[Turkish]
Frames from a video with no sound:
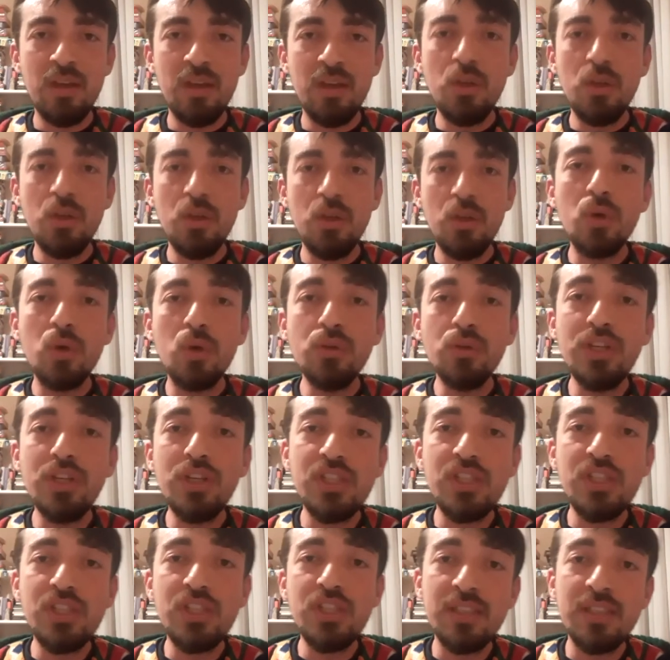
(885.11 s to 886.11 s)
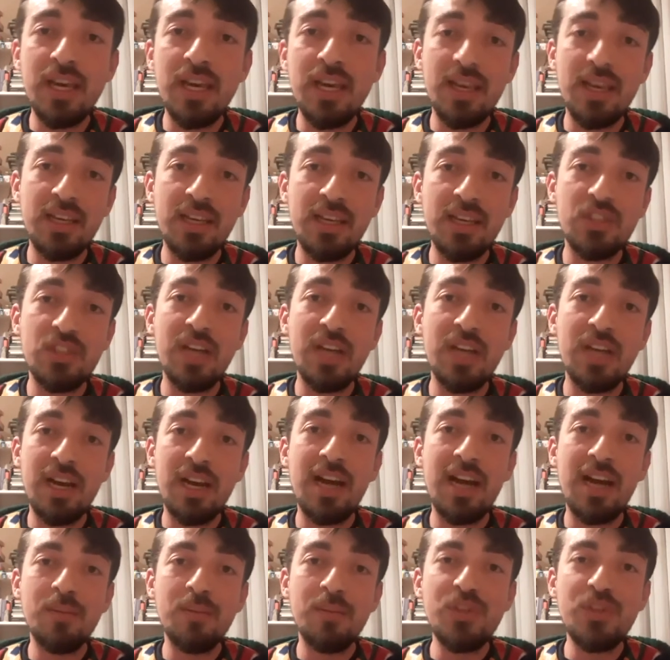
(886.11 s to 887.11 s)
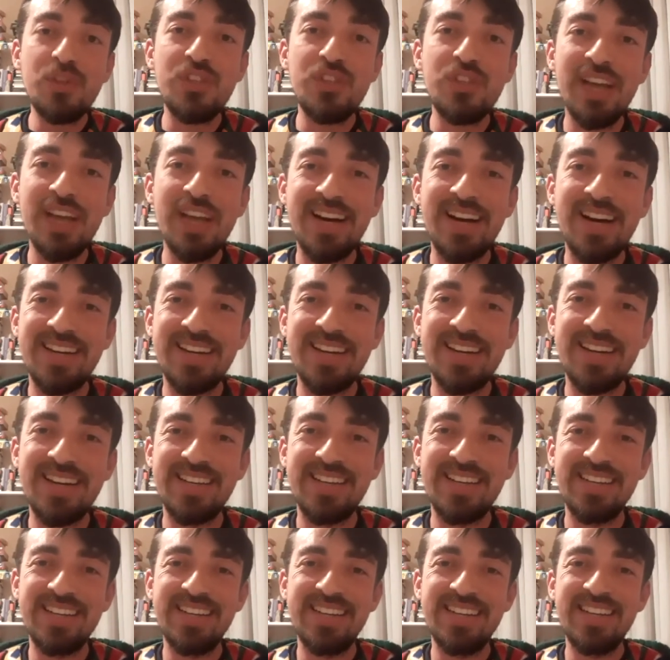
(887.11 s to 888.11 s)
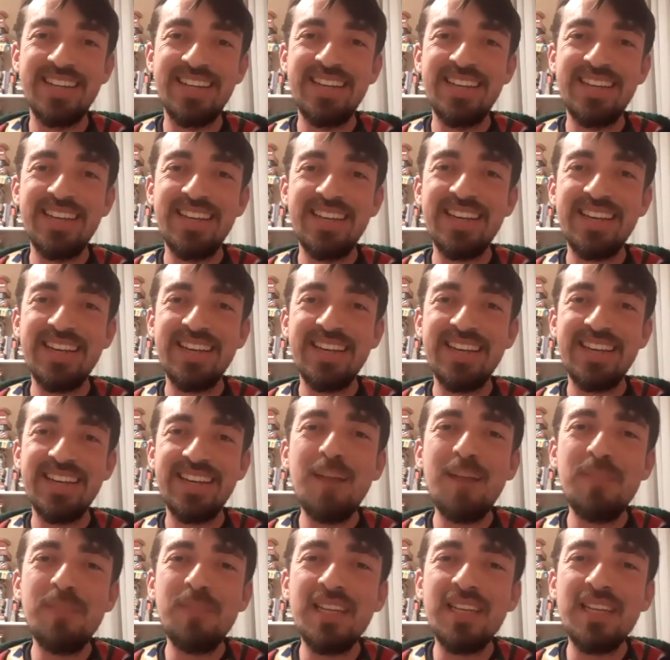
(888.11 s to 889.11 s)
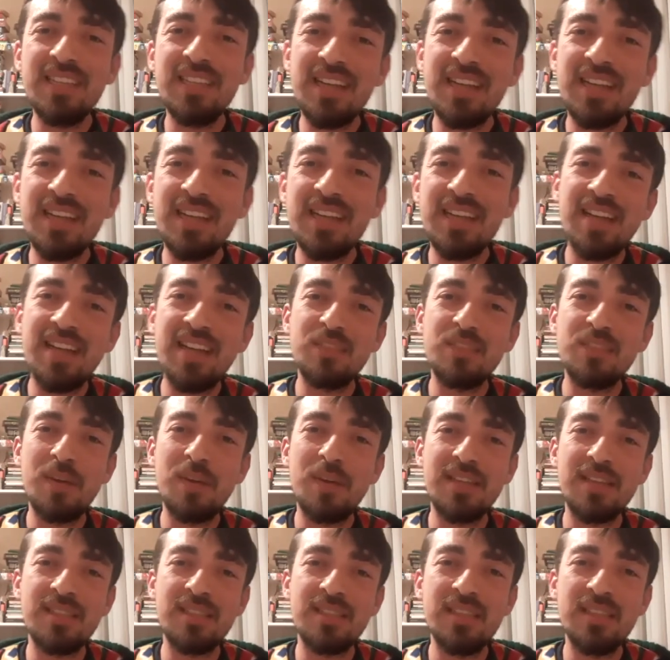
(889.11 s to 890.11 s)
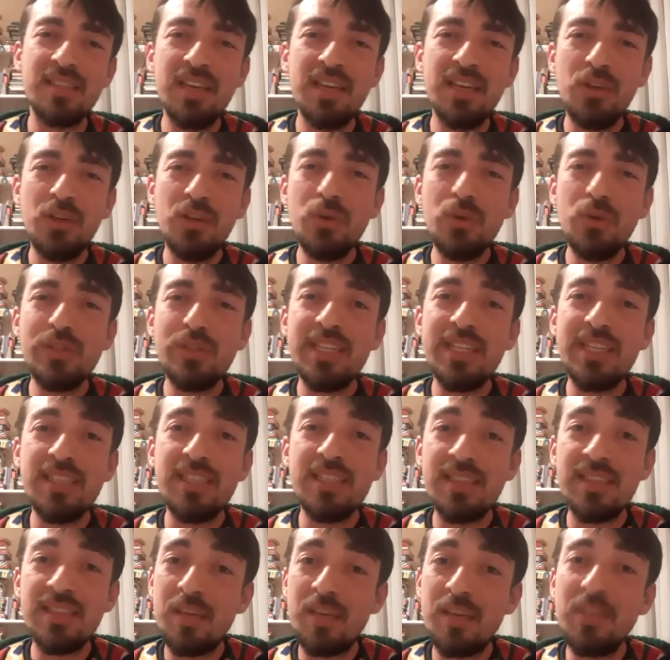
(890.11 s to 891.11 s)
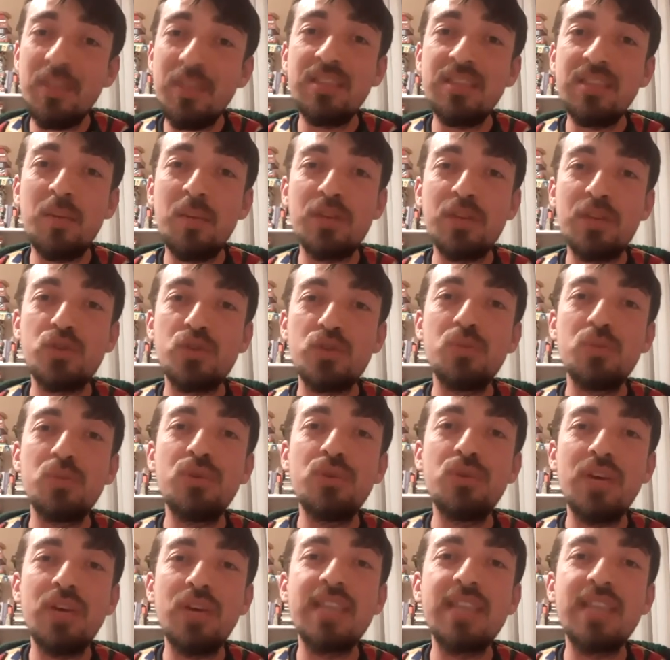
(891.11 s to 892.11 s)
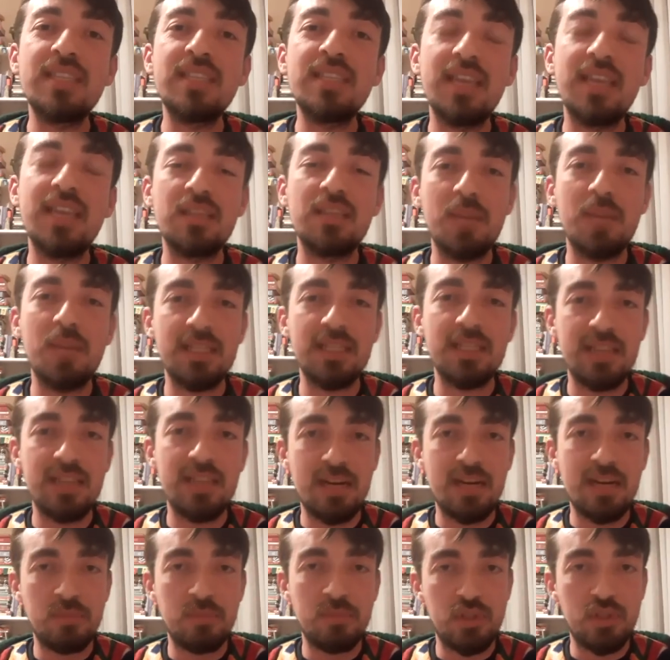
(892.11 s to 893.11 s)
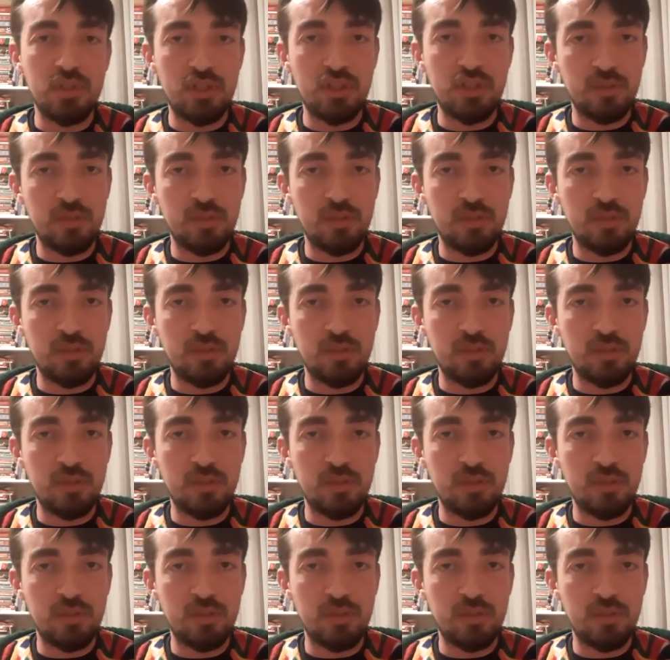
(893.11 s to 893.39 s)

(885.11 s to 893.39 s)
Yokluk içinde yaşarlarmış ya, kalplerini karartmaz, yüzlerinde bir tebessümü eksik etmezlermiş.